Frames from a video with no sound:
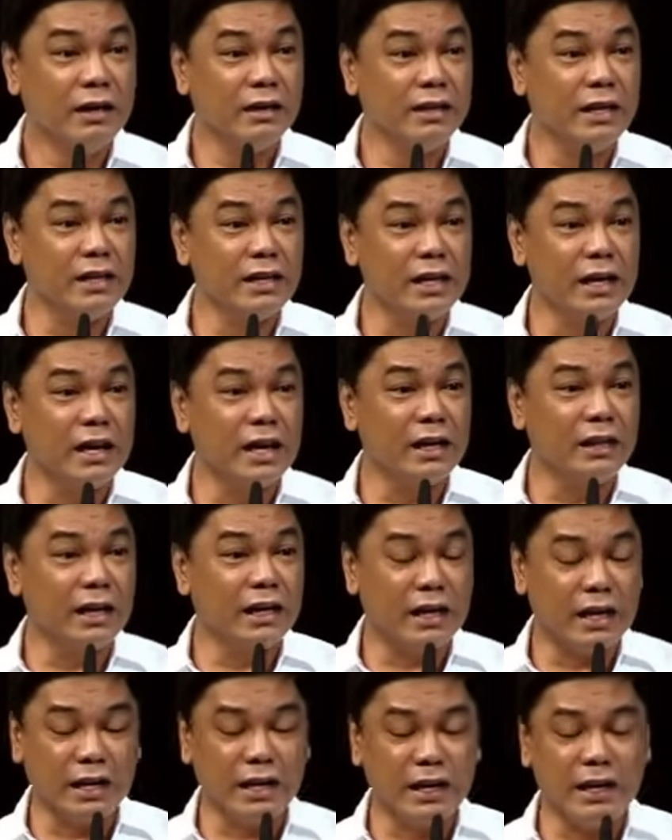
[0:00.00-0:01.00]
Ganyan ang
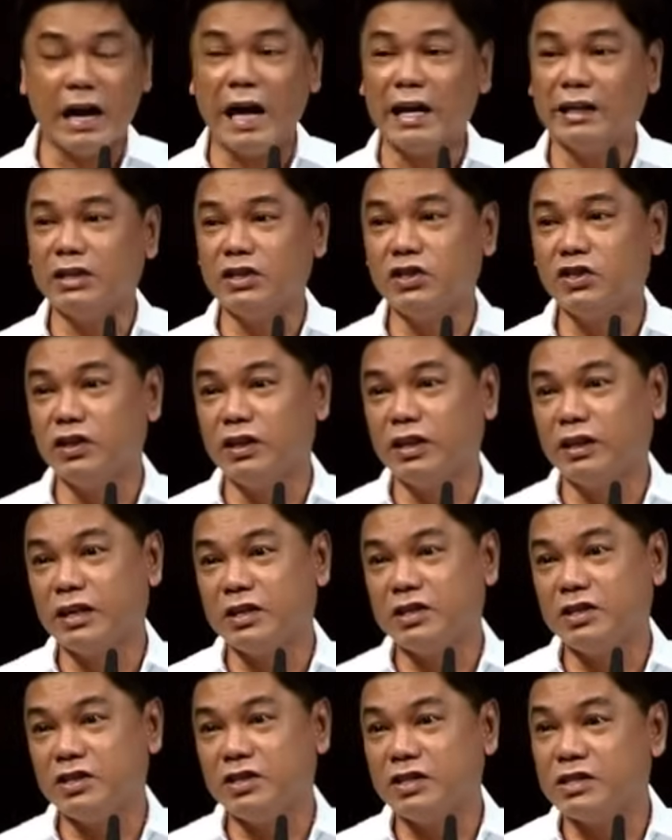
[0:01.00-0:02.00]
nagiging attitude
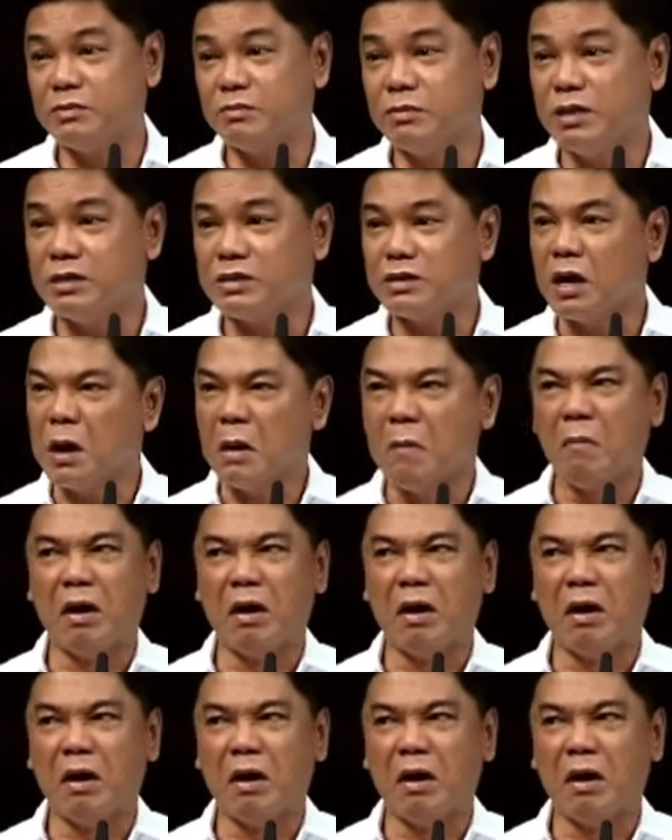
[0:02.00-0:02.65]
ng nagchichismis.